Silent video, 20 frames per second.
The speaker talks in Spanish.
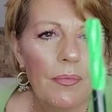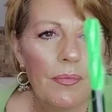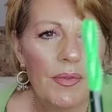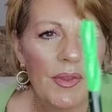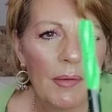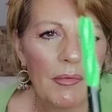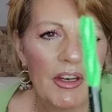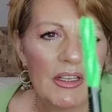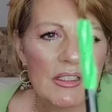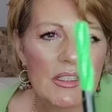
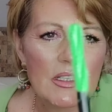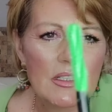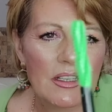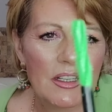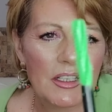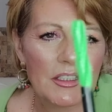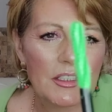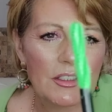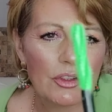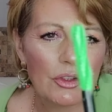también es
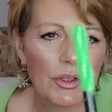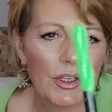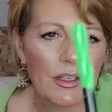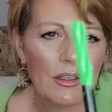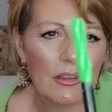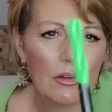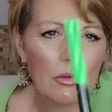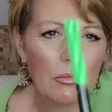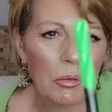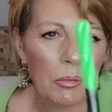discretito,
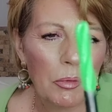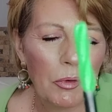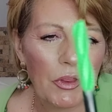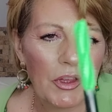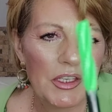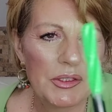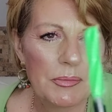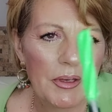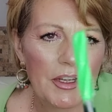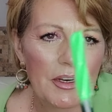¿eh? Como
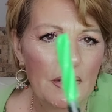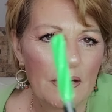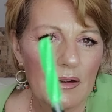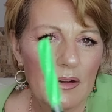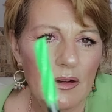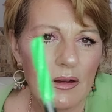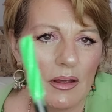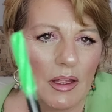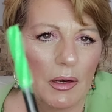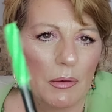podéis ver,
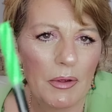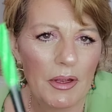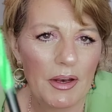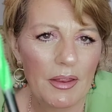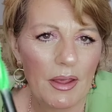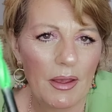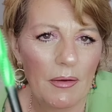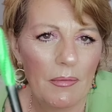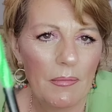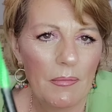el
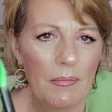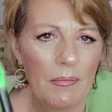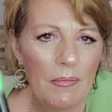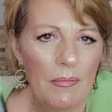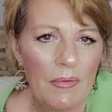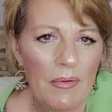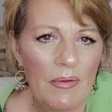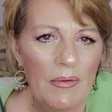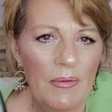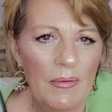verde.
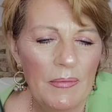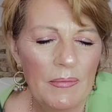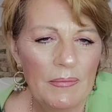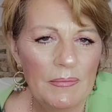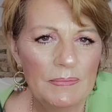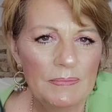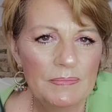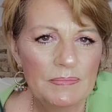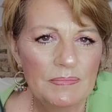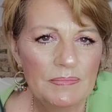
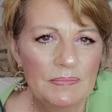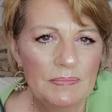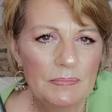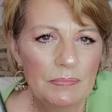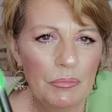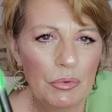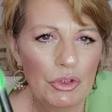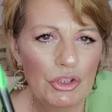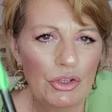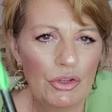
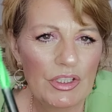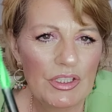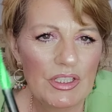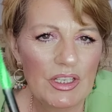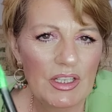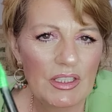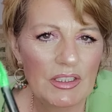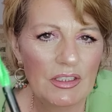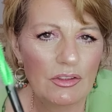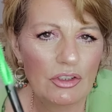Pues yo
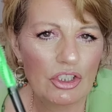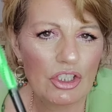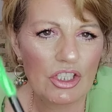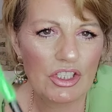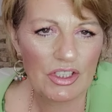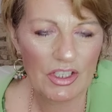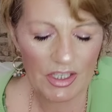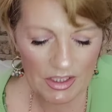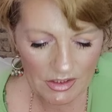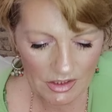discretitos,
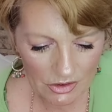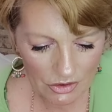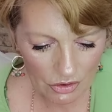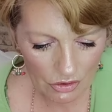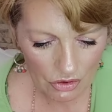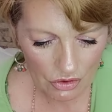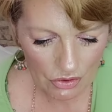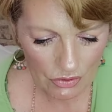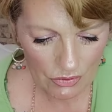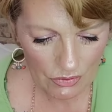
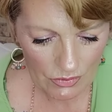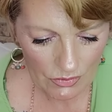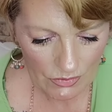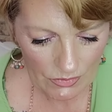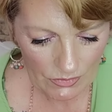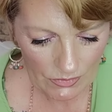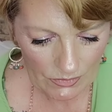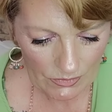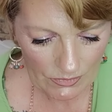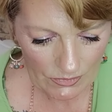discretitos.
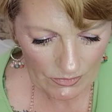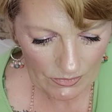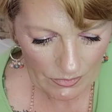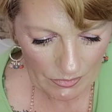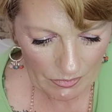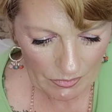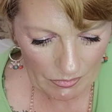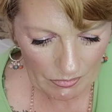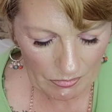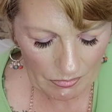
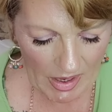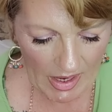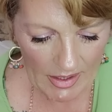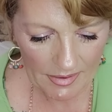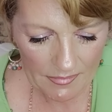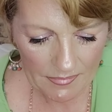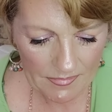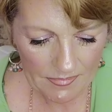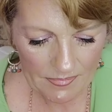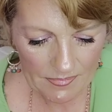Vale.
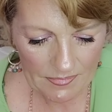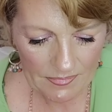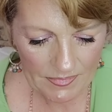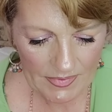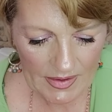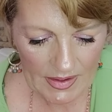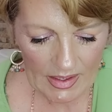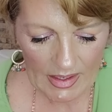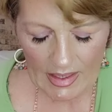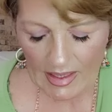
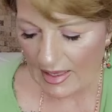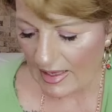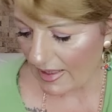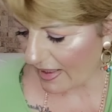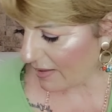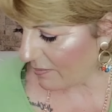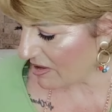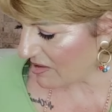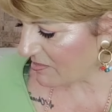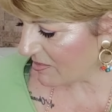
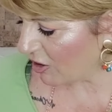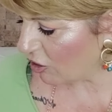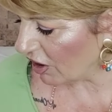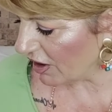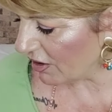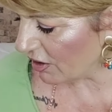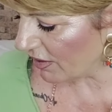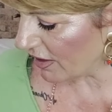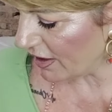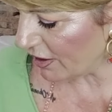¿Qué más me he
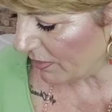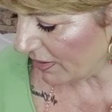cogido de